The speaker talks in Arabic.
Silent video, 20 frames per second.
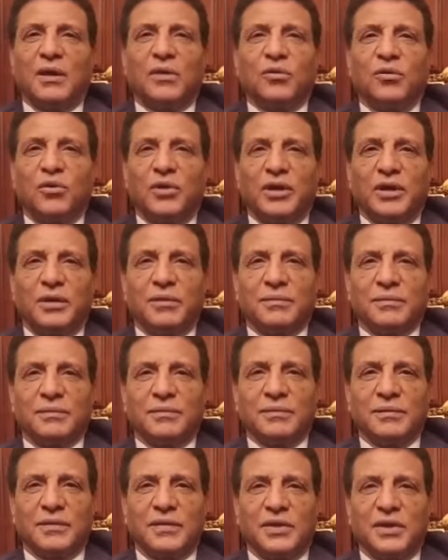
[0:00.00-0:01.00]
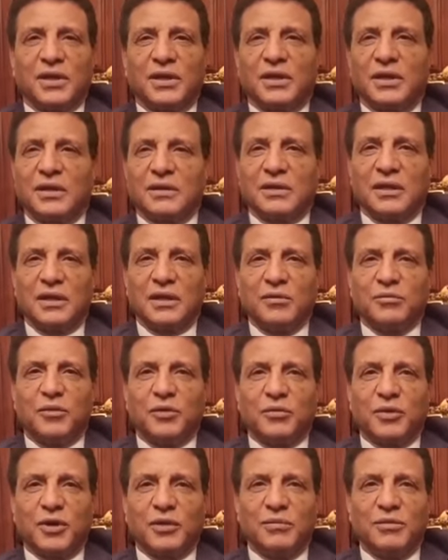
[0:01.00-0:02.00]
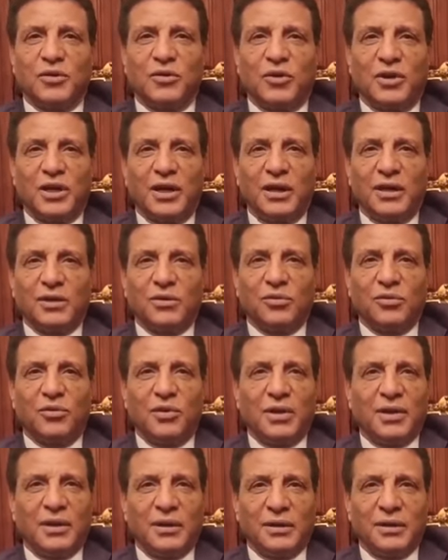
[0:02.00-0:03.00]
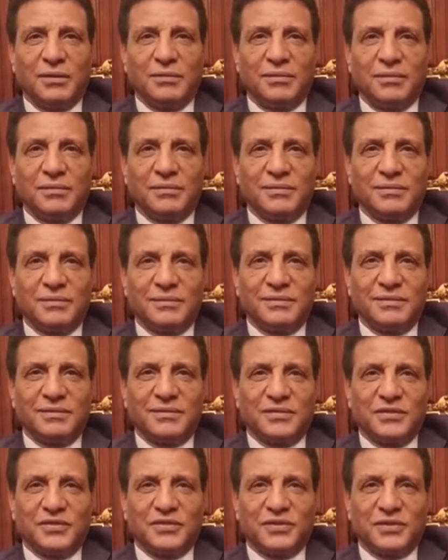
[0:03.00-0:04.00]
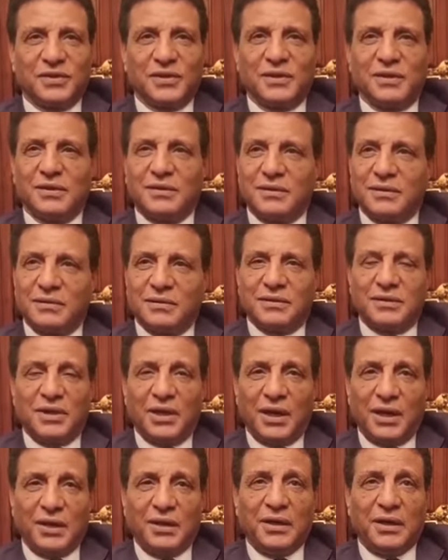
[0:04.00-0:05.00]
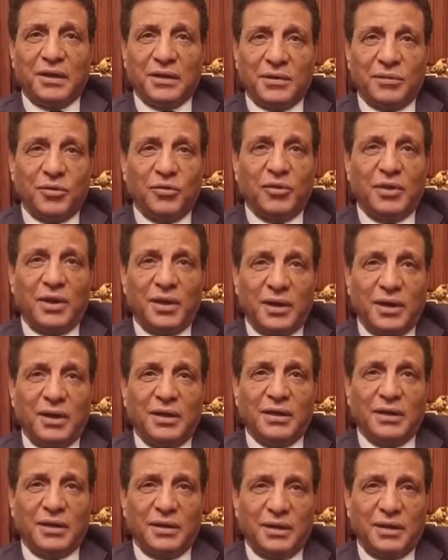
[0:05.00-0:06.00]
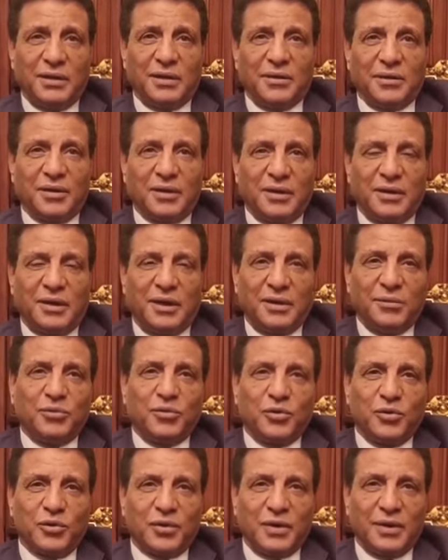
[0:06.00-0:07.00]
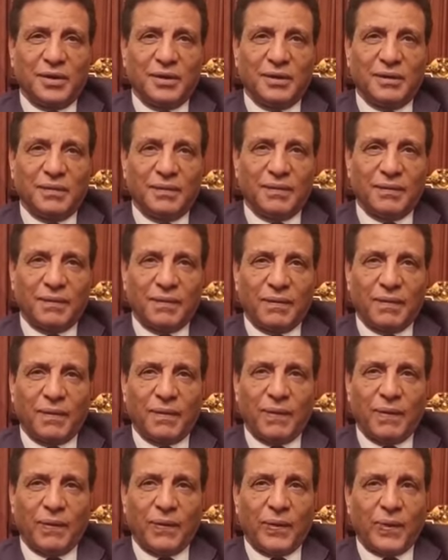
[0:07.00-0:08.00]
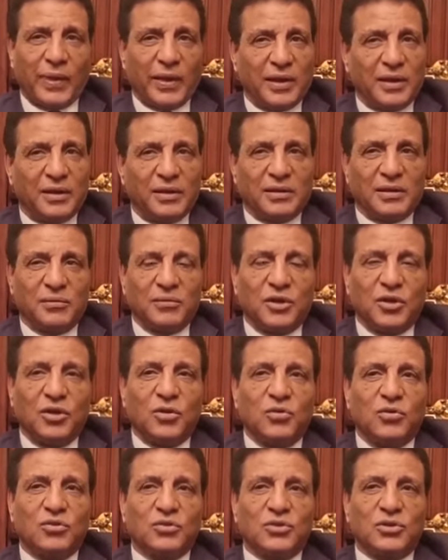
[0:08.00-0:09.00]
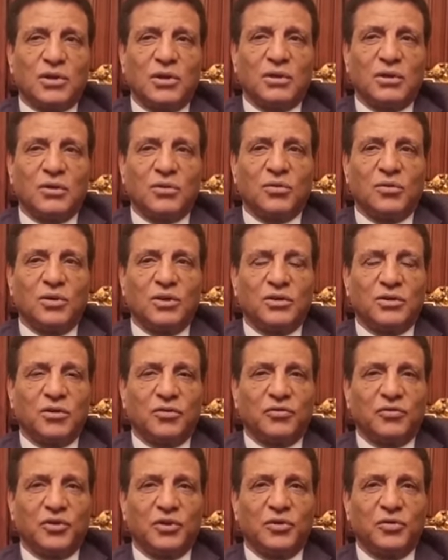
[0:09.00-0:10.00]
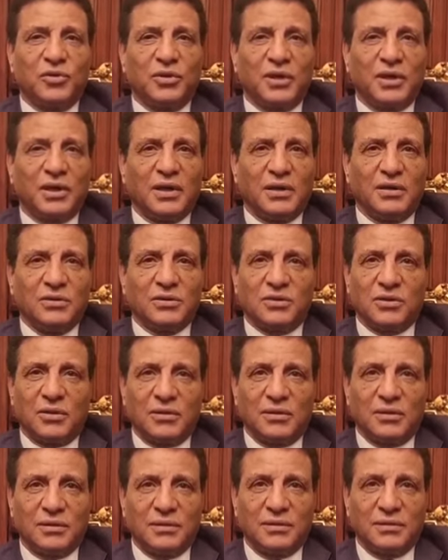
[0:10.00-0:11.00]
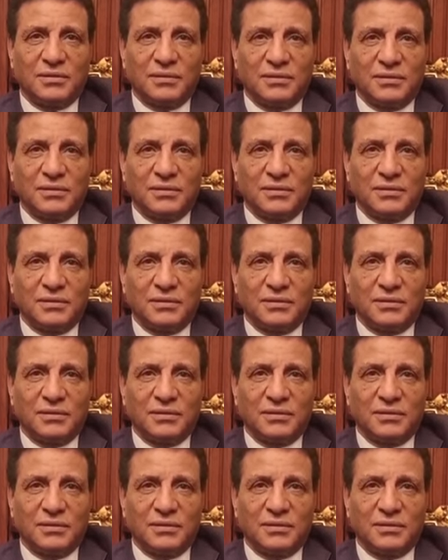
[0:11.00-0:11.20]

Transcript: هاكل وانام لكن هتغلب مباراه ولا هاكل ولا هنام ايوه فدي حقيقه انا بقول حقيقه يعني كلاعب كوره يعني. ايوه انا اتمنى له ان شاء الله كل التوفيق والنجاح ان شاء الله